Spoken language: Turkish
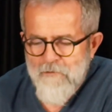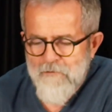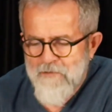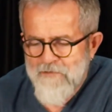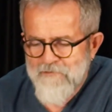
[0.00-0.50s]

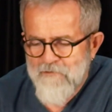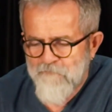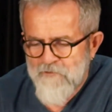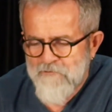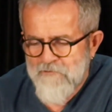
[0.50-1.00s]
Ali Aydar
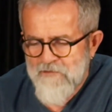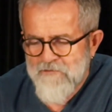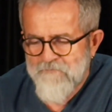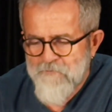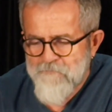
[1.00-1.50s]
Fırat
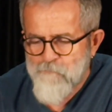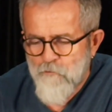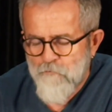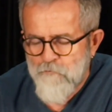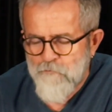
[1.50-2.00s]
Ekrem
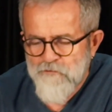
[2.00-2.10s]
İmamoğlu'nun